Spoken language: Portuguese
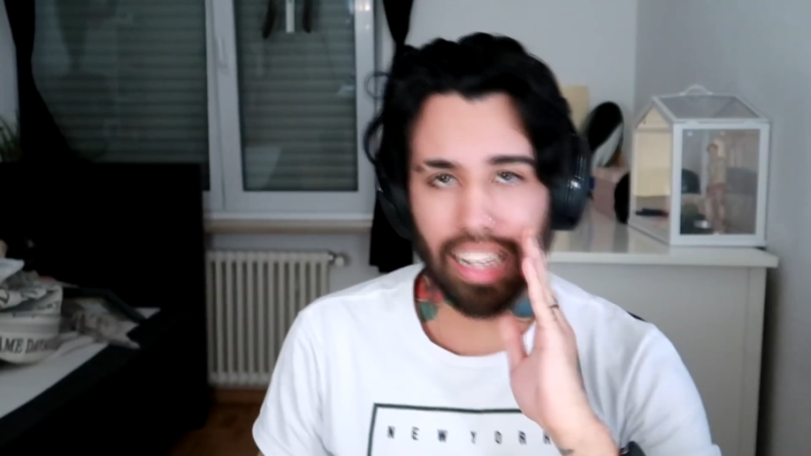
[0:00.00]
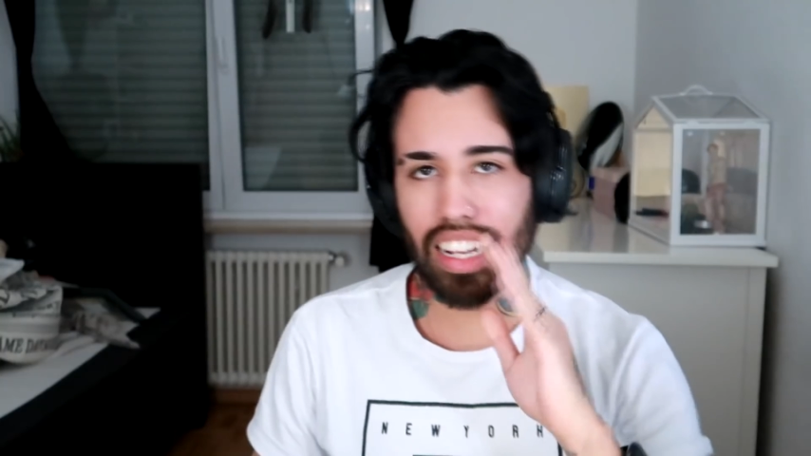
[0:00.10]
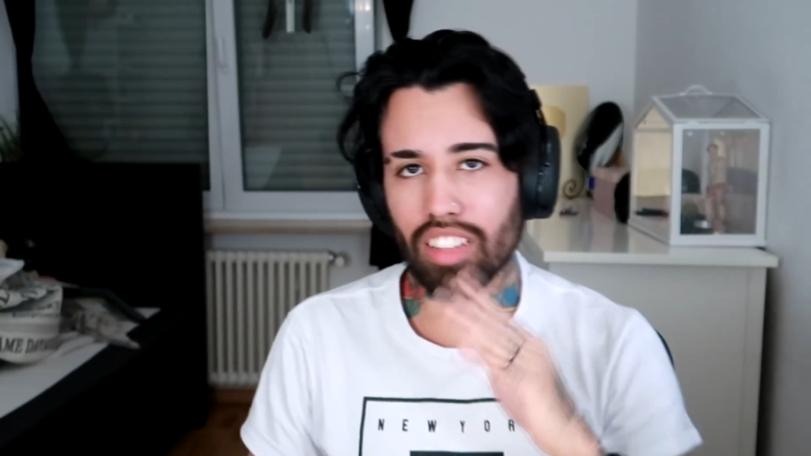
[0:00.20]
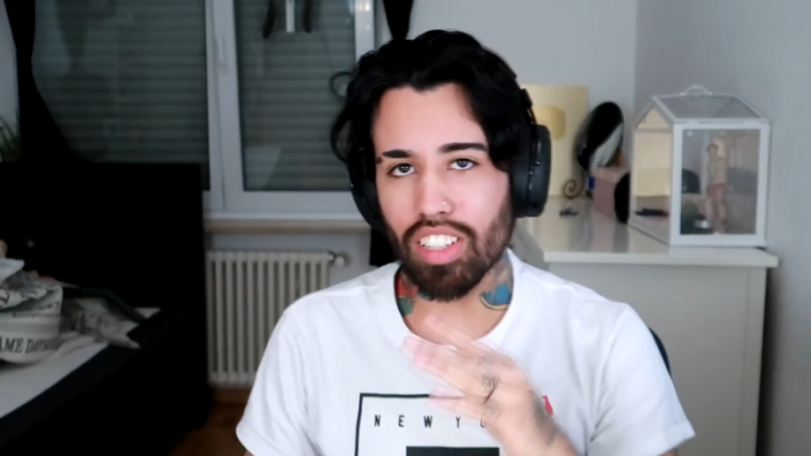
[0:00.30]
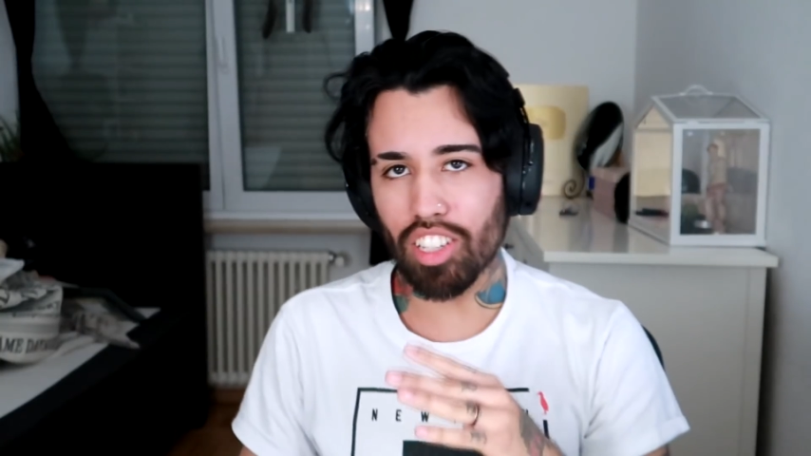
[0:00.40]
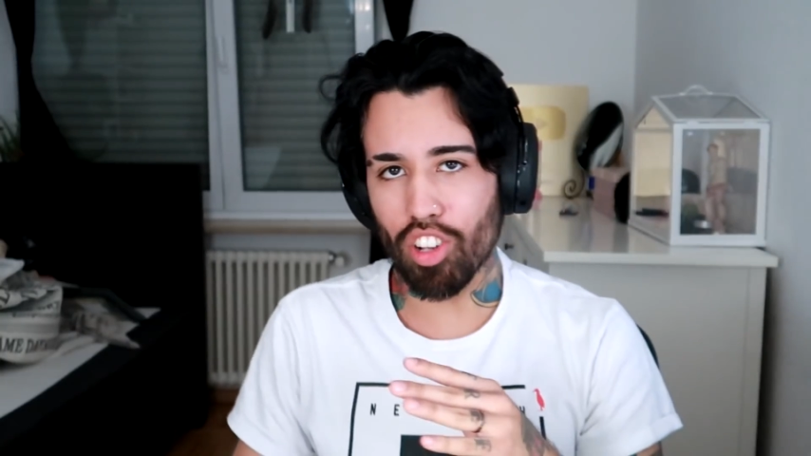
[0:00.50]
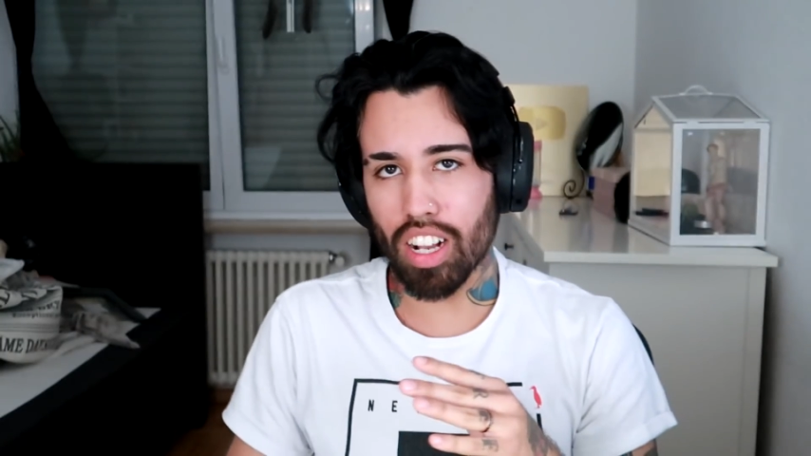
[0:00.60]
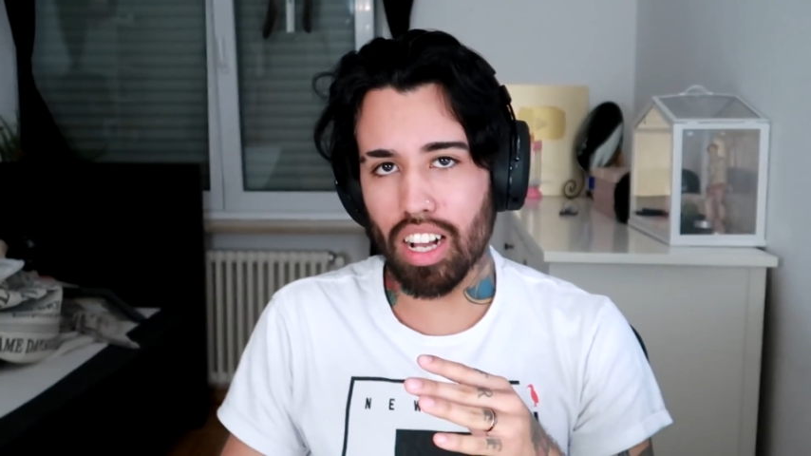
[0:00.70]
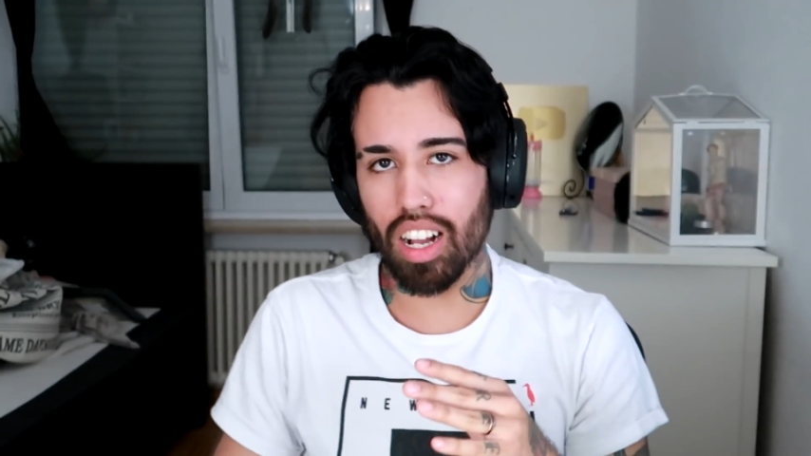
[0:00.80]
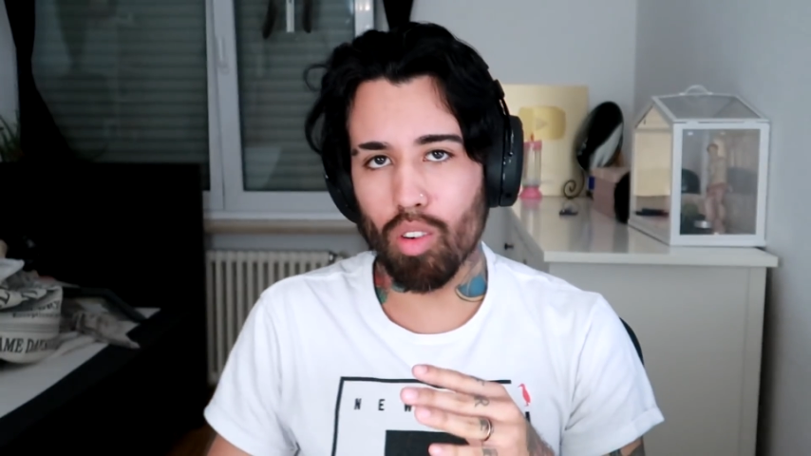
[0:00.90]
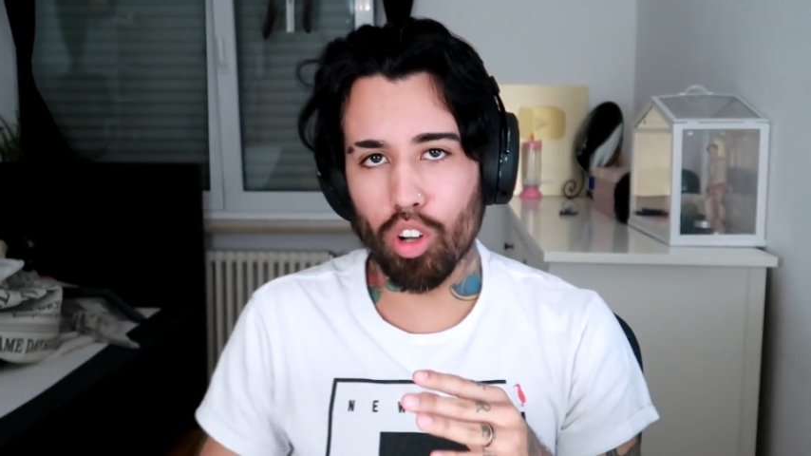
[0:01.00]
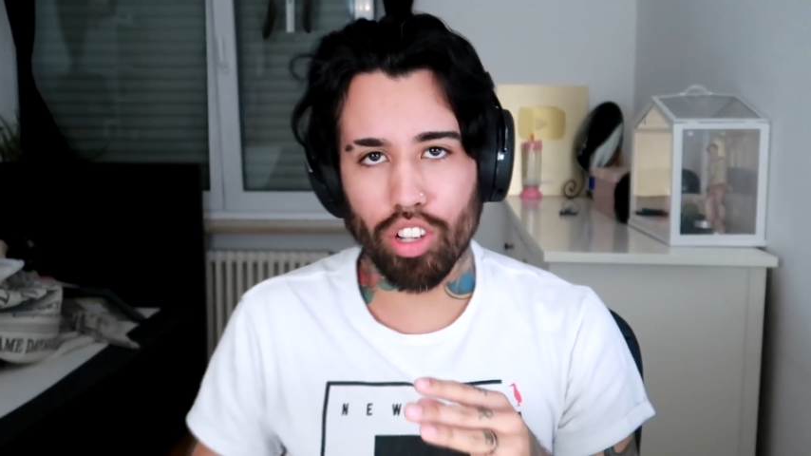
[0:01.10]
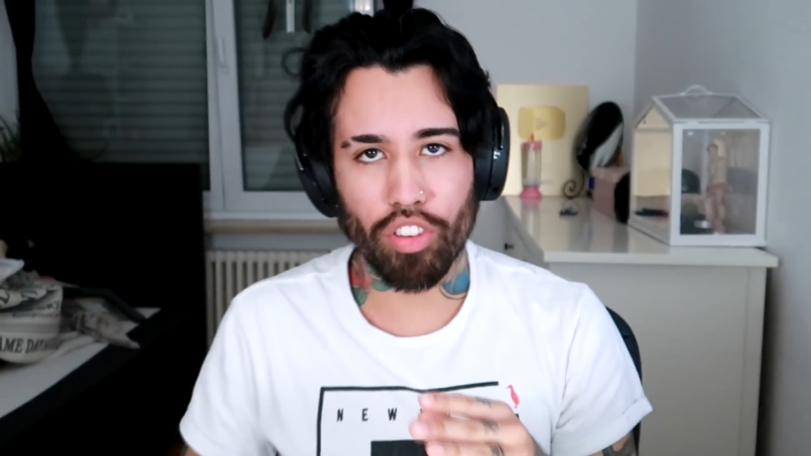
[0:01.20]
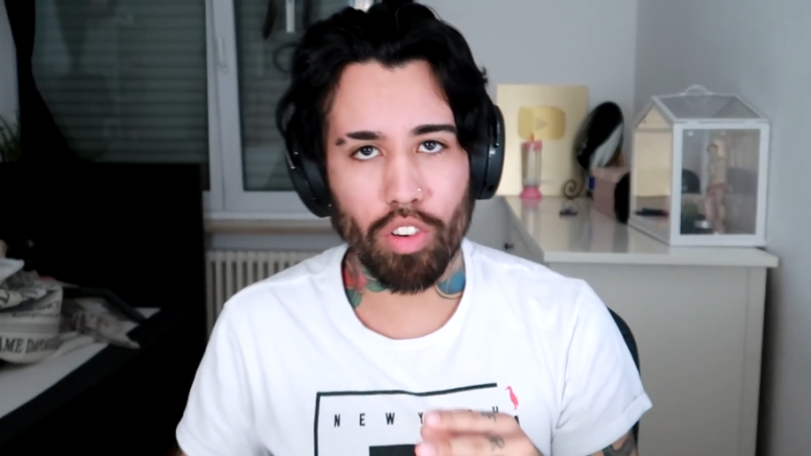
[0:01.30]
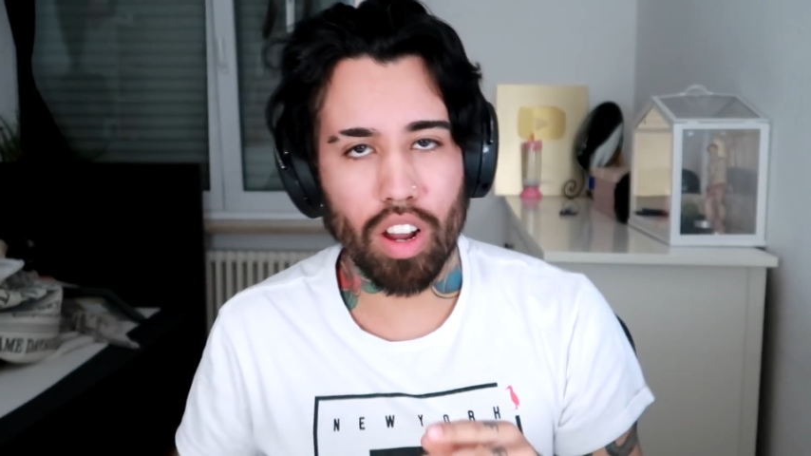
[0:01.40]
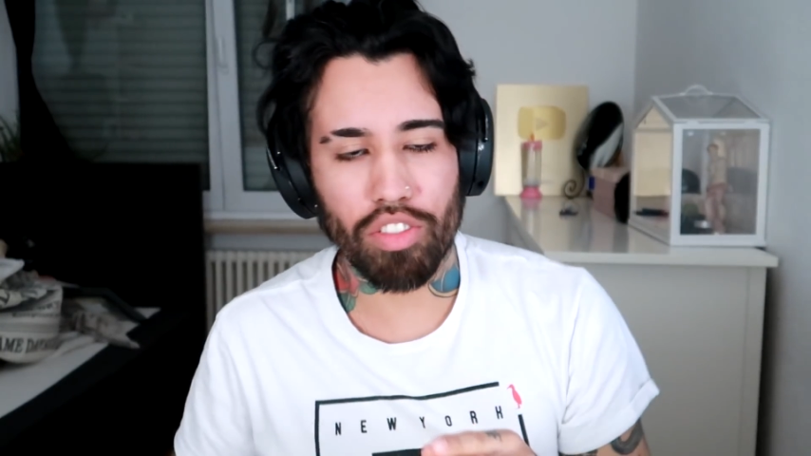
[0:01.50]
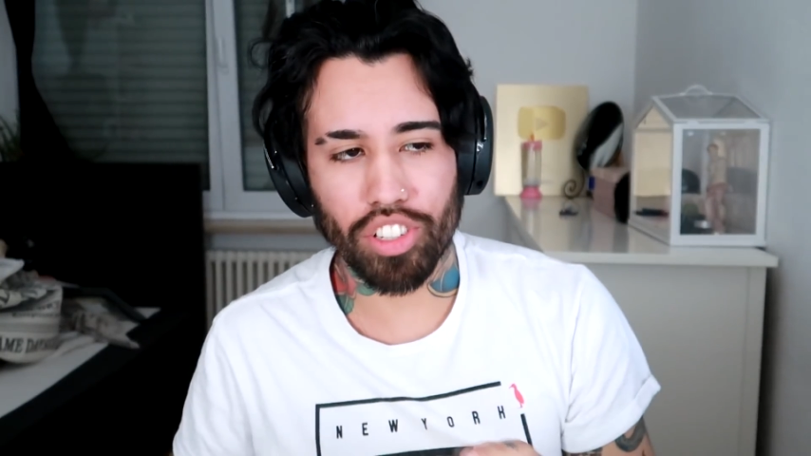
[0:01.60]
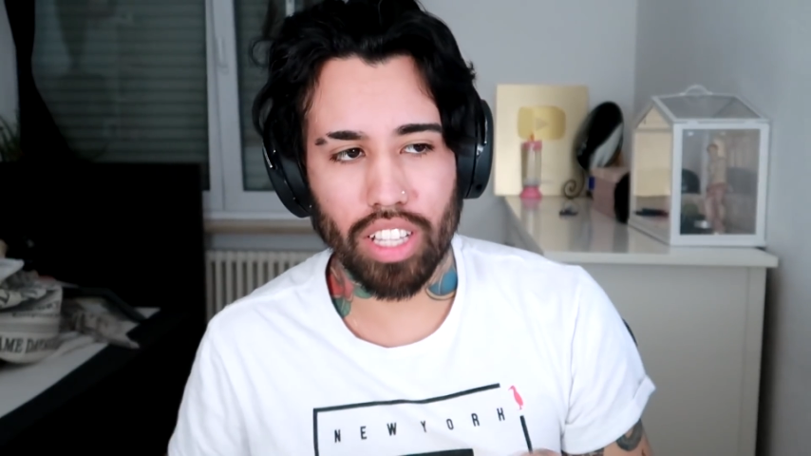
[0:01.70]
Tá ligado quem joga World of Warcraft,